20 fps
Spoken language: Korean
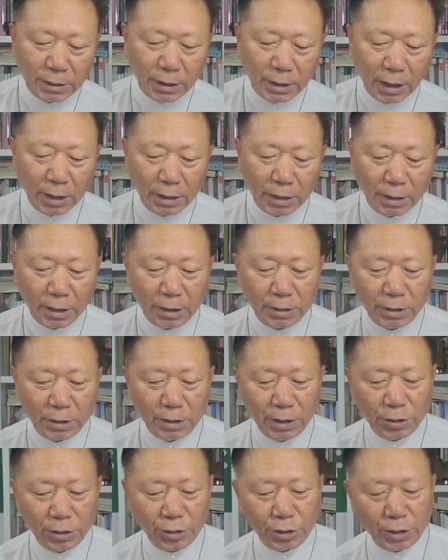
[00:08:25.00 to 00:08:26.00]
자,
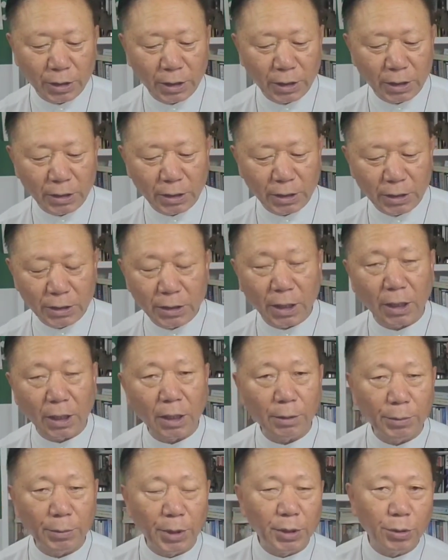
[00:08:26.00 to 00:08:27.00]
그래서 예수님께서
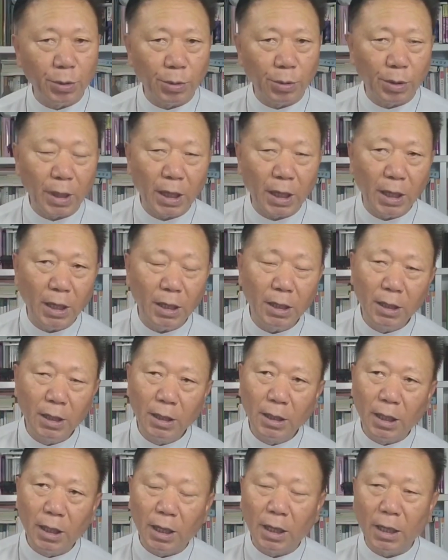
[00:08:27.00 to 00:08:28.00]
이제 베드로가
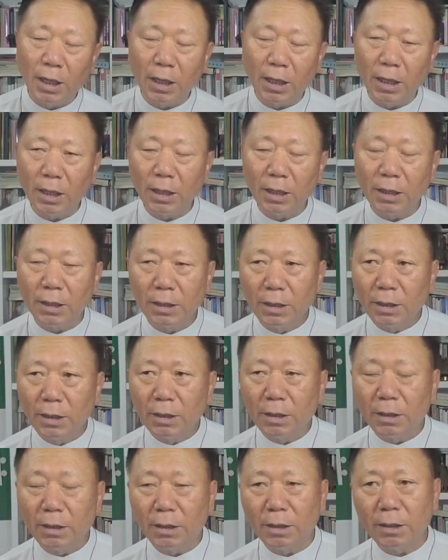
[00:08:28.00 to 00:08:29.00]
어,
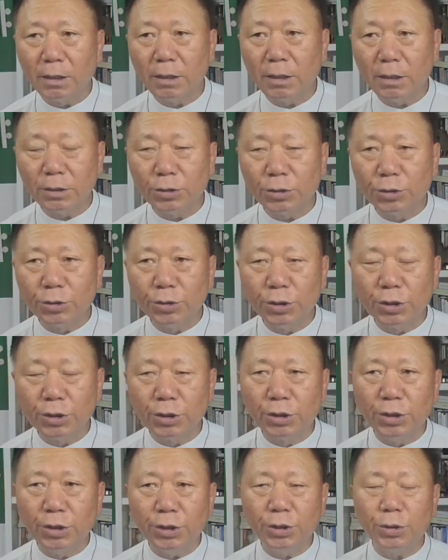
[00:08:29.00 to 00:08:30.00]
어, 주는
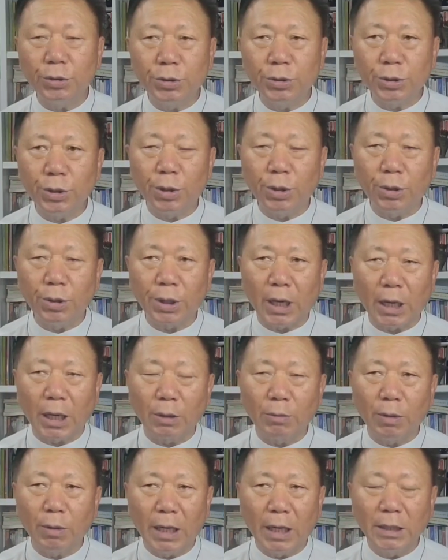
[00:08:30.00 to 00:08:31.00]

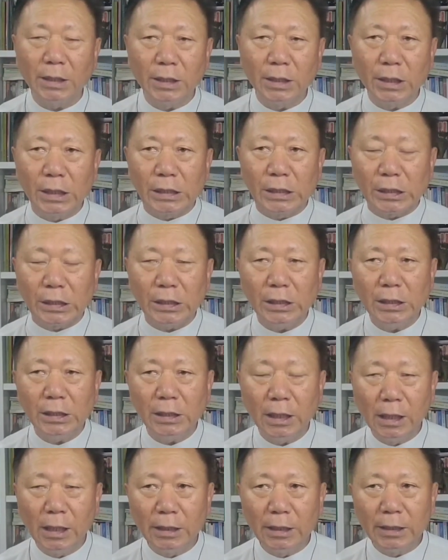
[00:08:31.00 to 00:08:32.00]
그리스도시오라고 하는
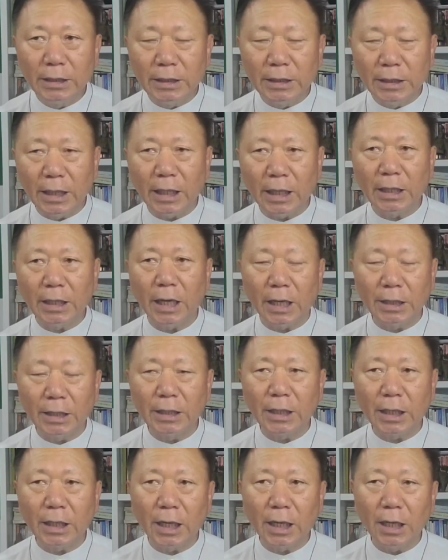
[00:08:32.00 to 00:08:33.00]
것을
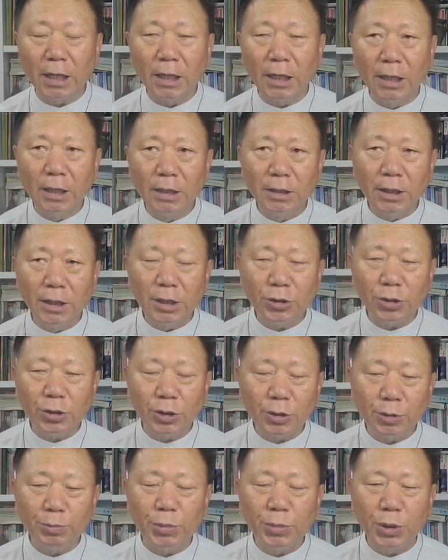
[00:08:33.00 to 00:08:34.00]
얘기하니까
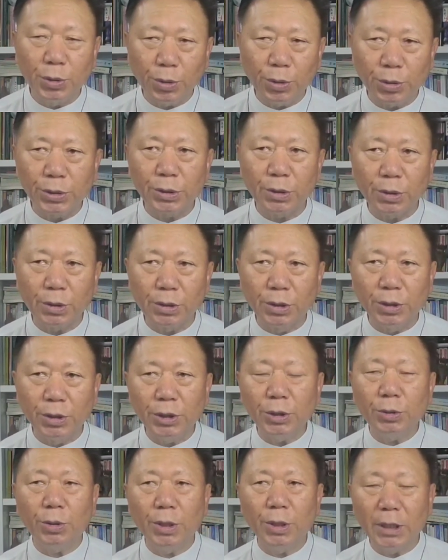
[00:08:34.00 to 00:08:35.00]
예수님 비로소
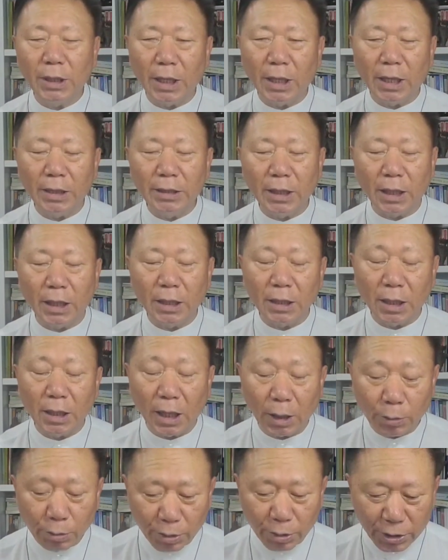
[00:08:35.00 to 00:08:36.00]
그리스도에 대한 얘기를
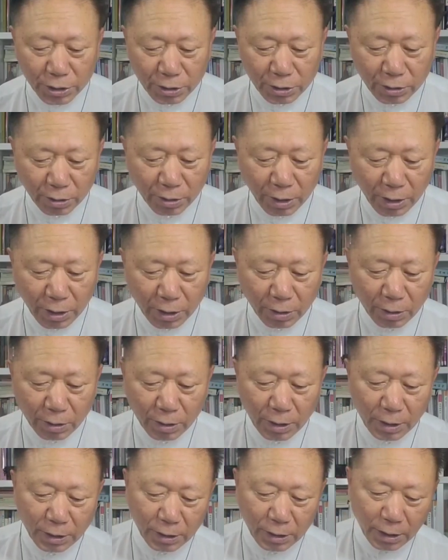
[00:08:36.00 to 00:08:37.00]
하고 계시는 거예요.
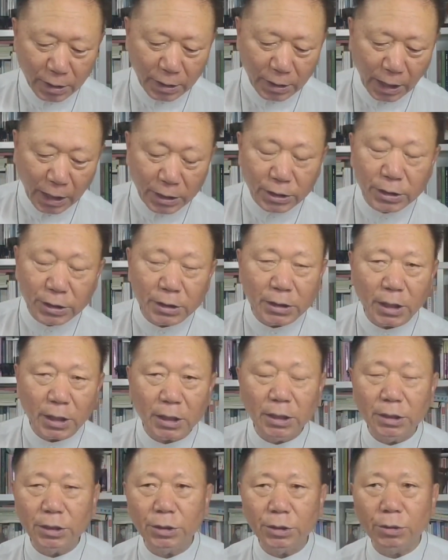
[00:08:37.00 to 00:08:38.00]
예, 내가 진짜
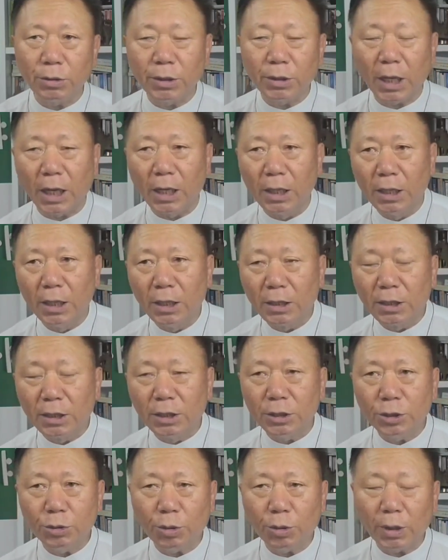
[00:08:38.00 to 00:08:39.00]
그리스도다.
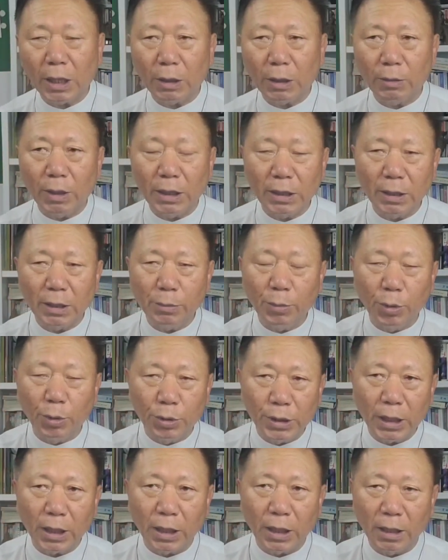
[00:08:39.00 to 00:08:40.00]
그리스도라고 하는 게
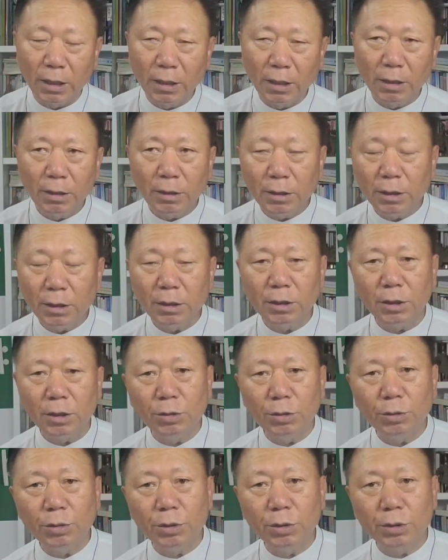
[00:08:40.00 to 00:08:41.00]
뭐냐?
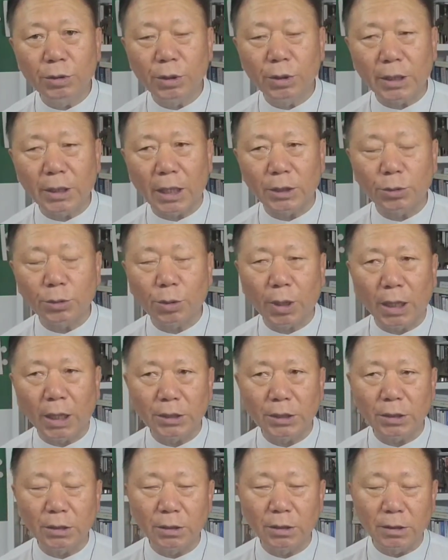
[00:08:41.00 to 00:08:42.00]
인류를
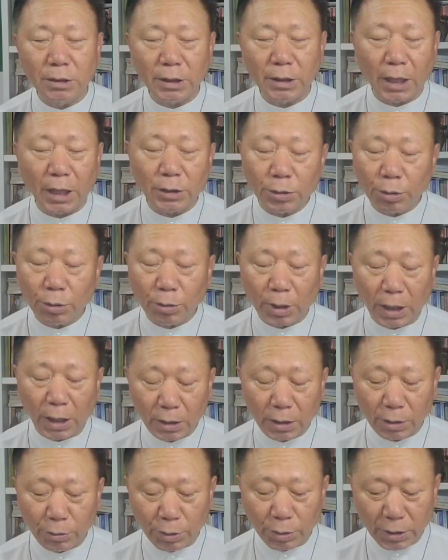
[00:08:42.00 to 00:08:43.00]
대속하시는
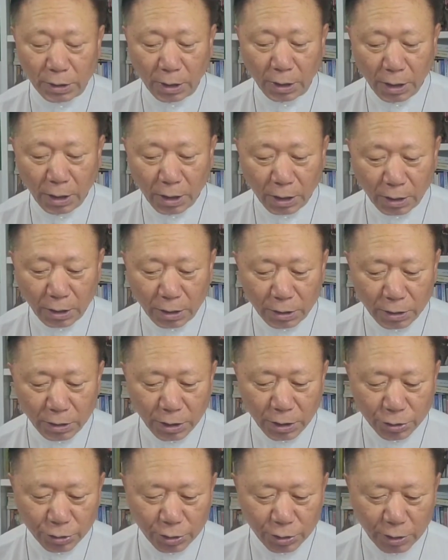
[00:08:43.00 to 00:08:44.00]
대속하기 위해 그래서
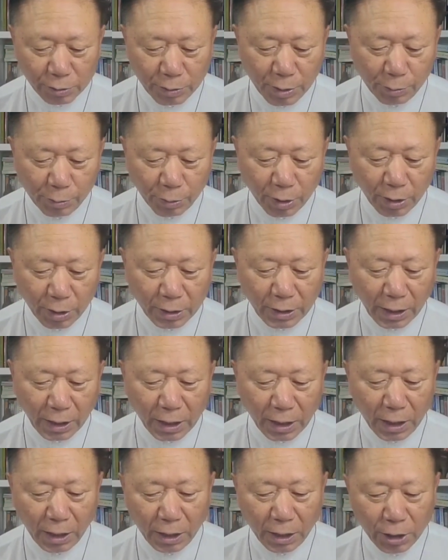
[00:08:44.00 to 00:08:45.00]
예수님이 뭐야
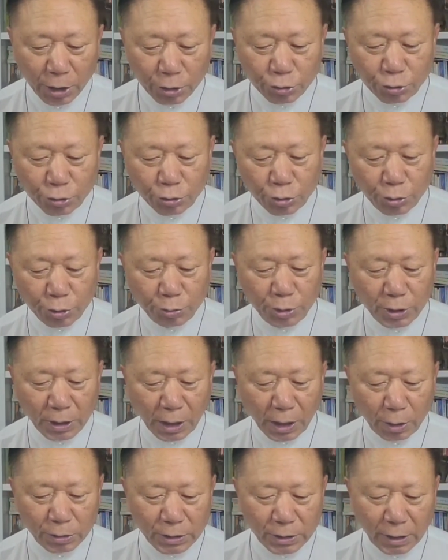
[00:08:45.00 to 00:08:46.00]
내가 죽임을
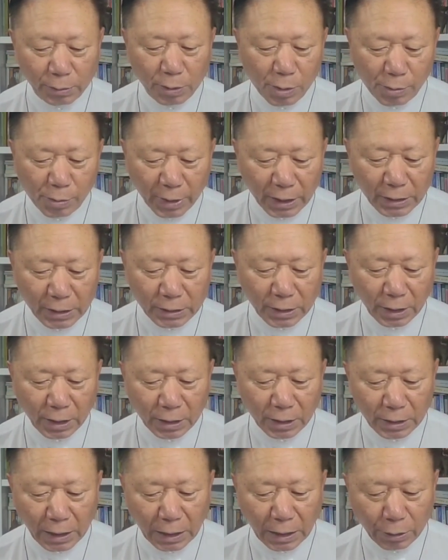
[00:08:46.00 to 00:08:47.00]
당하고 사흘 만에
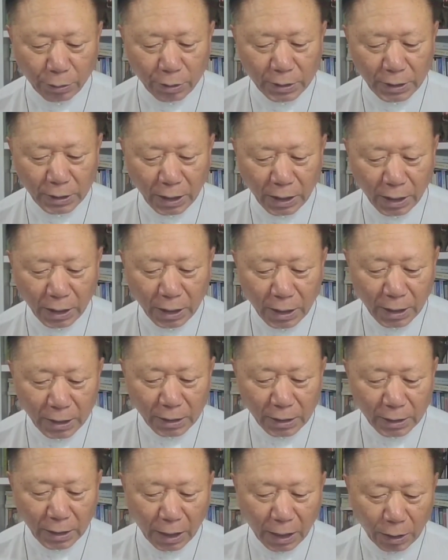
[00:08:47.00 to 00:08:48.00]
살아날 거이다
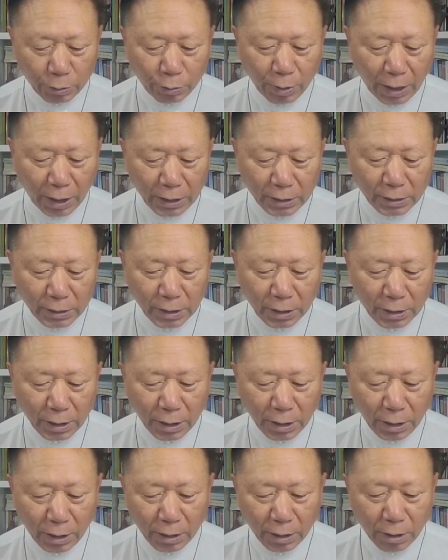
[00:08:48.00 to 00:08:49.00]
라고 할
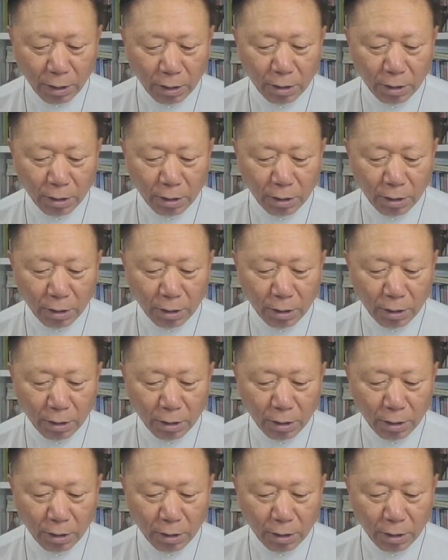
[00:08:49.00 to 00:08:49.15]
때에